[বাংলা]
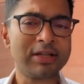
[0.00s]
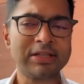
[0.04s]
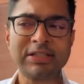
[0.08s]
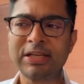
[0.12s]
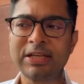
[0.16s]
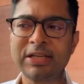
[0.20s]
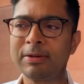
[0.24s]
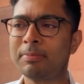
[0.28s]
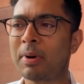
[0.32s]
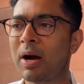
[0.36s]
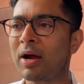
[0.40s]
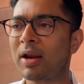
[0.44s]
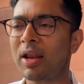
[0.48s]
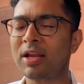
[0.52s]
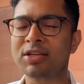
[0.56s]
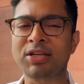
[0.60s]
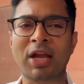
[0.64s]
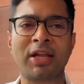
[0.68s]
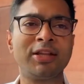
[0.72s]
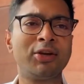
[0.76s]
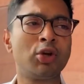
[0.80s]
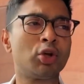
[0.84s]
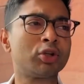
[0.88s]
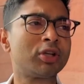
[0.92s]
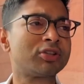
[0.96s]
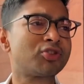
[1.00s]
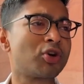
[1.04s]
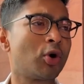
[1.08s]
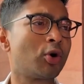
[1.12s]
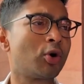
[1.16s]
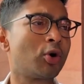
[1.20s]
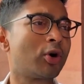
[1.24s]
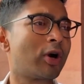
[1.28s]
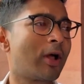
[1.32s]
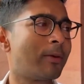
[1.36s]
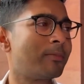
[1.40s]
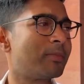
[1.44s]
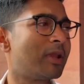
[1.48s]
যে বাংলা স্বাধীনতা
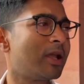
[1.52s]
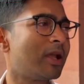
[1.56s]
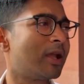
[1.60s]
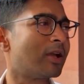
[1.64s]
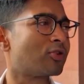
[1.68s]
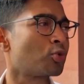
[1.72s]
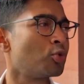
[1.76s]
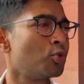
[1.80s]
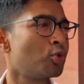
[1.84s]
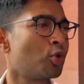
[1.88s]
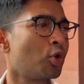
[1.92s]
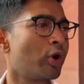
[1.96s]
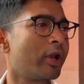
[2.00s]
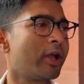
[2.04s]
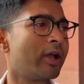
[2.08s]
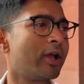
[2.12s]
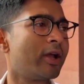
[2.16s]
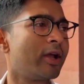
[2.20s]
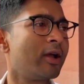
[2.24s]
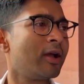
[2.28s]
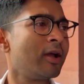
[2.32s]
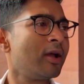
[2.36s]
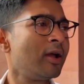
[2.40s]
সংগ্রাম থেকে শুরু করে